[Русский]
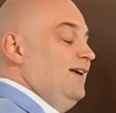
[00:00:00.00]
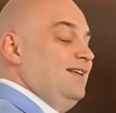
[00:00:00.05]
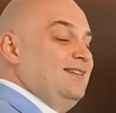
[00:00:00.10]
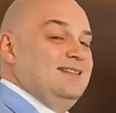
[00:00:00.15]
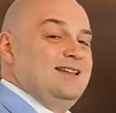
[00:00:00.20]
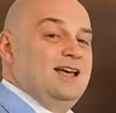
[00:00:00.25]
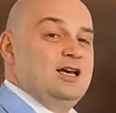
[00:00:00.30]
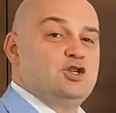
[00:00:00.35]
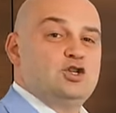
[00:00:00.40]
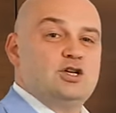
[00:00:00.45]

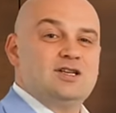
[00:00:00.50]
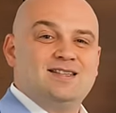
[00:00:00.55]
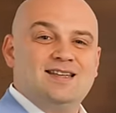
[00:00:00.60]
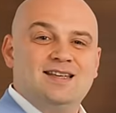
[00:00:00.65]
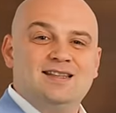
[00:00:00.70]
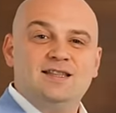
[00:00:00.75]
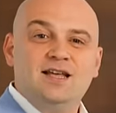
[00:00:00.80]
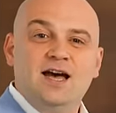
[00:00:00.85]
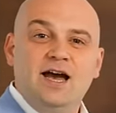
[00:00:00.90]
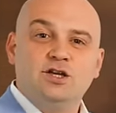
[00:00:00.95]
Наша
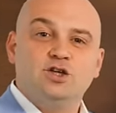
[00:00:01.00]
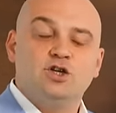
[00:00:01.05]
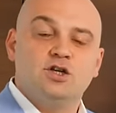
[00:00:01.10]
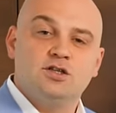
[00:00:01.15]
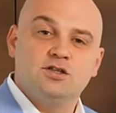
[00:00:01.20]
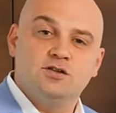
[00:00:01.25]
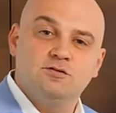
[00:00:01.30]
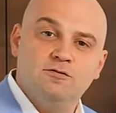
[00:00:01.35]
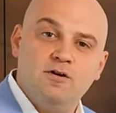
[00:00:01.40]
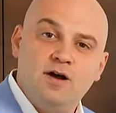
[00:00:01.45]
задача
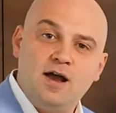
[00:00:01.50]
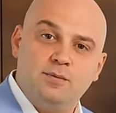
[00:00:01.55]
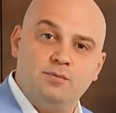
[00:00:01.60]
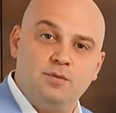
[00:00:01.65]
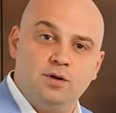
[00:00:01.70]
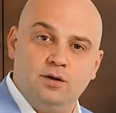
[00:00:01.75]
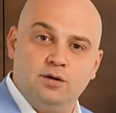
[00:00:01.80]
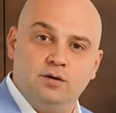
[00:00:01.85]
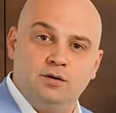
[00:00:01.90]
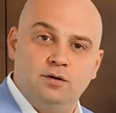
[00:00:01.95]
с
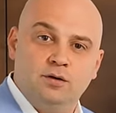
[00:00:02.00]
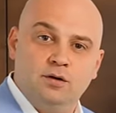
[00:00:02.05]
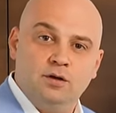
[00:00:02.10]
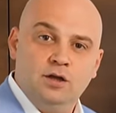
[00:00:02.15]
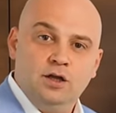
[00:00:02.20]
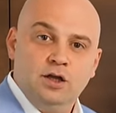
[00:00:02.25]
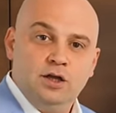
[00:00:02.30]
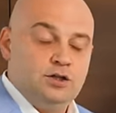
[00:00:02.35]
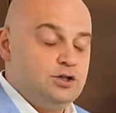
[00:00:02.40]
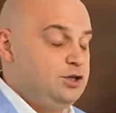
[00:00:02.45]
вами,
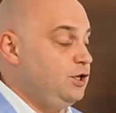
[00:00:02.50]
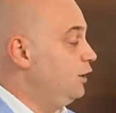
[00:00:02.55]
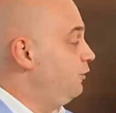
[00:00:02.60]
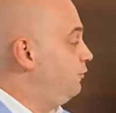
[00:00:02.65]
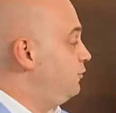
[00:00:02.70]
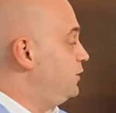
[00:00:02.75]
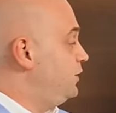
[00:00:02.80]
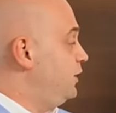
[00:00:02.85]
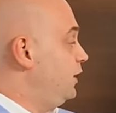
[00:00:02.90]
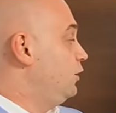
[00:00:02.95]
те
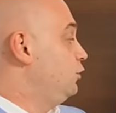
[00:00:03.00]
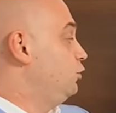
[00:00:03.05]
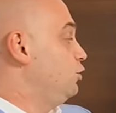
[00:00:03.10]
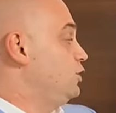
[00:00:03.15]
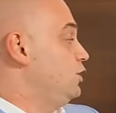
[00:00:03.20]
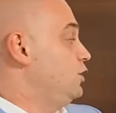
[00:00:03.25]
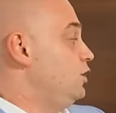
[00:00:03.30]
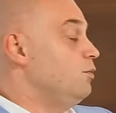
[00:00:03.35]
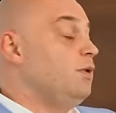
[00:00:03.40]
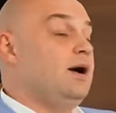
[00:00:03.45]
все, кто
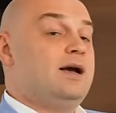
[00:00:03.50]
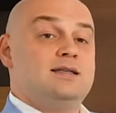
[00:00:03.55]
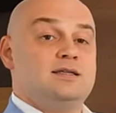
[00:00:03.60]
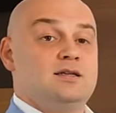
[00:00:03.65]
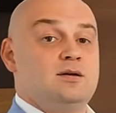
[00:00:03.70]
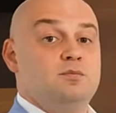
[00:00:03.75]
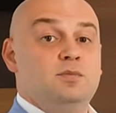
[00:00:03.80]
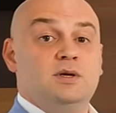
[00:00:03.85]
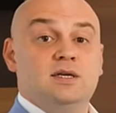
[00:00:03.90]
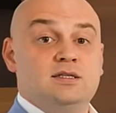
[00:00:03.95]

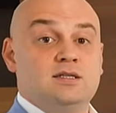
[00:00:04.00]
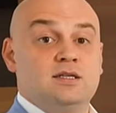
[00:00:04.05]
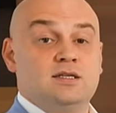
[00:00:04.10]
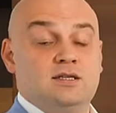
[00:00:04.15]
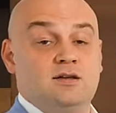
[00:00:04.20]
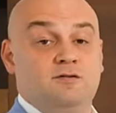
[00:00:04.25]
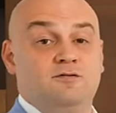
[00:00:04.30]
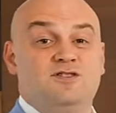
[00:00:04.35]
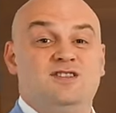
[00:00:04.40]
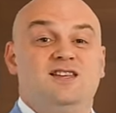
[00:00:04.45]
занимается
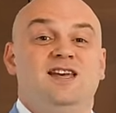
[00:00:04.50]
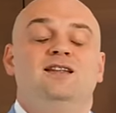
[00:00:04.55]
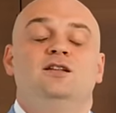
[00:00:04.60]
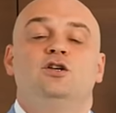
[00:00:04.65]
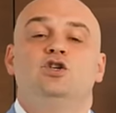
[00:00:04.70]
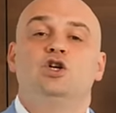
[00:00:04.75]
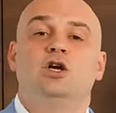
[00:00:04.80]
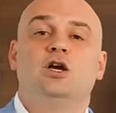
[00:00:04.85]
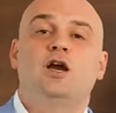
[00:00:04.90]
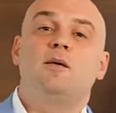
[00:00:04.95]
бизнесом, всей
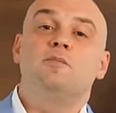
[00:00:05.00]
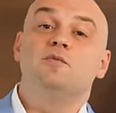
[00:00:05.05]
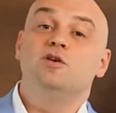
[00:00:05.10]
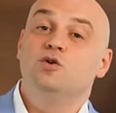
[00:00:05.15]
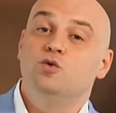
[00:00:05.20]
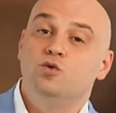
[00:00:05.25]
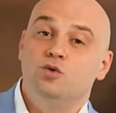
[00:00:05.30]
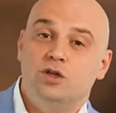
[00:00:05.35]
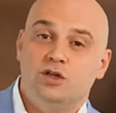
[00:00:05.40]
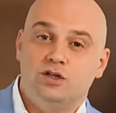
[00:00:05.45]
нашей
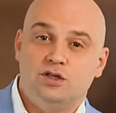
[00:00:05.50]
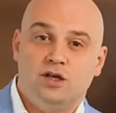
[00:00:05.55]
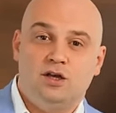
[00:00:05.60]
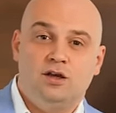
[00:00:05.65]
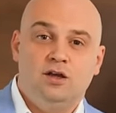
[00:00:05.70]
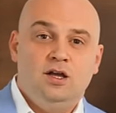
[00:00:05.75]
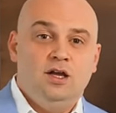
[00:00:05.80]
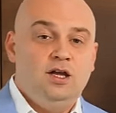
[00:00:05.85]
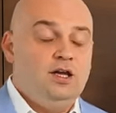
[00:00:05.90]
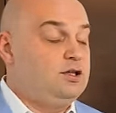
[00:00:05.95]
комьюнити,
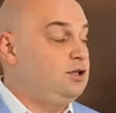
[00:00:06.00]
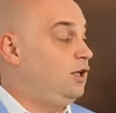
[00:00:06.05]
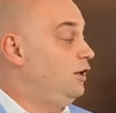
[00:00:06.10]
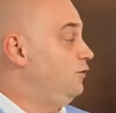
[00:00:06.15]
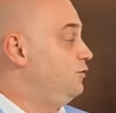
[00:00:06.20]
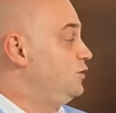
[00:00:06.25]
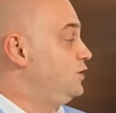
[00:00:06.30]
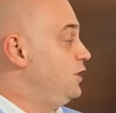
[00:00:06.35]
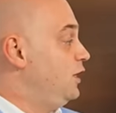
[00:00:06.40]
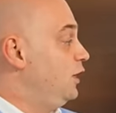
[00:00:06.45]
да
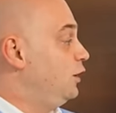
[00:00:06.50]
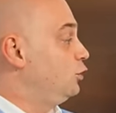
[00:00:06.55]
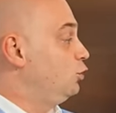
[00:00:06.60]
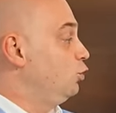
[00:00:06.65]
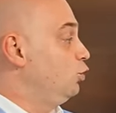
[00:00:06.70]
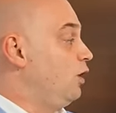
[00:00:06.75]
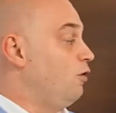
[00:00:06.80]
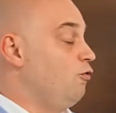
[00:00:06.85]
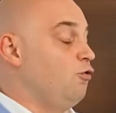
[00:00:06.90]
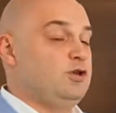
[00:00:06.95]
и все, кто,
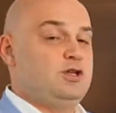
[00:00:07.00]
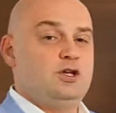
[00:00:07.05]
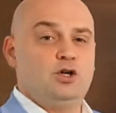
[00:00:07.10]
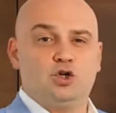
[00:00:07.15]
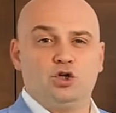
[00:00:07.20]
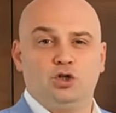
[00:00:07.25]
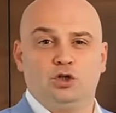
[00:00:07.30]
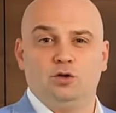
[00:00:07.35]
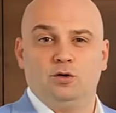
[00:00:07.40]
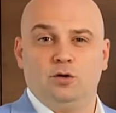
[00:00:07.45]
у кого
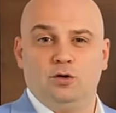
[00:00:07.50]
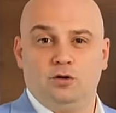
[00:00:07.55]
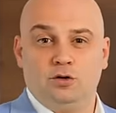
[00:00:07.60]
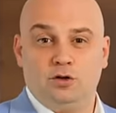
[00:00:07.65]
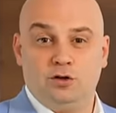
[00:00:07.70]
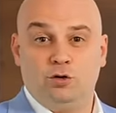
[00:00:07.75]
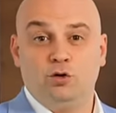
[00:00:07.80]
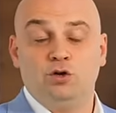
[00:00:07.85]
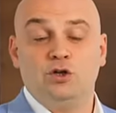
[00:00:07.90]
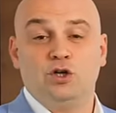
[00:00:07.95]
держит,
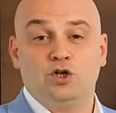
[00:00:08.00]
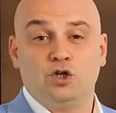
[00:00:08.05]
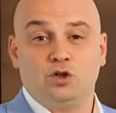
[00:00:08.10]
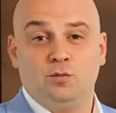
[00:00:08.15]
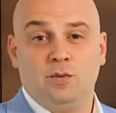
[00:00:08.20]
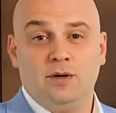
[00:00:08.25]
кто держит